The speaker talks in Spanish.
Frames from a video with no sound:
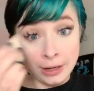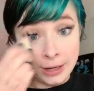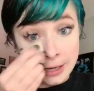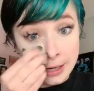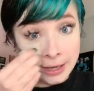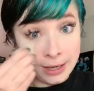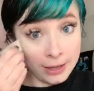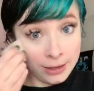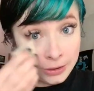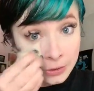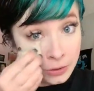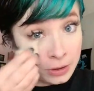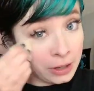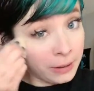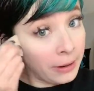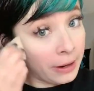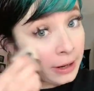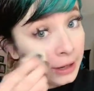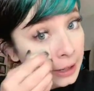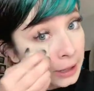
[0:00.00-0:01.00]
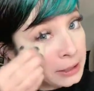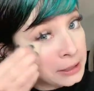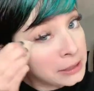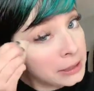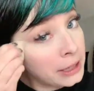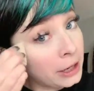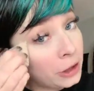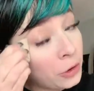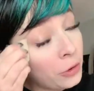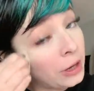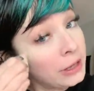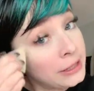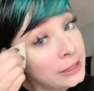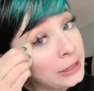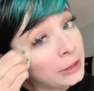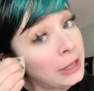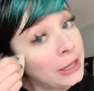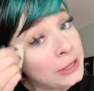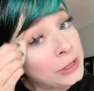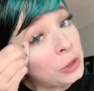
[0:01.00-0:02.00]
creyendo que iba a regresar yo a esta
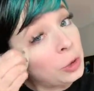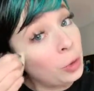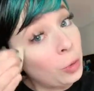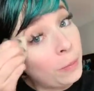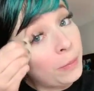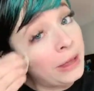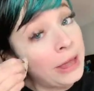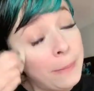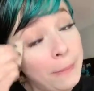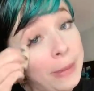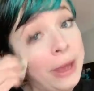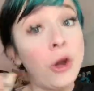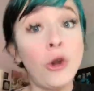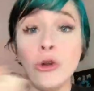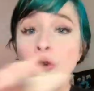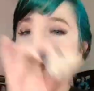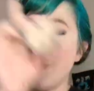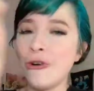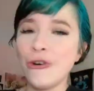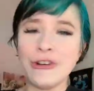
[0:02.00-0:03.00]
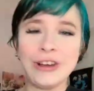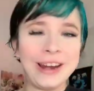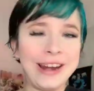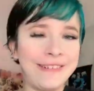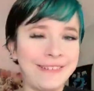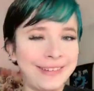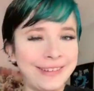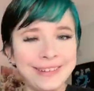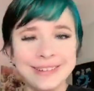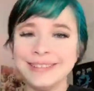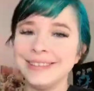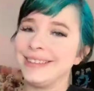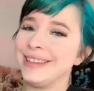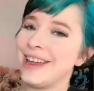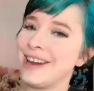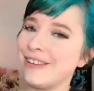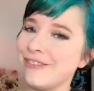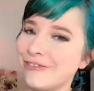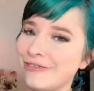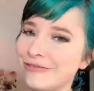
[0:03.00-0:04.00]
estúpida, pero no, claro que no, ya no.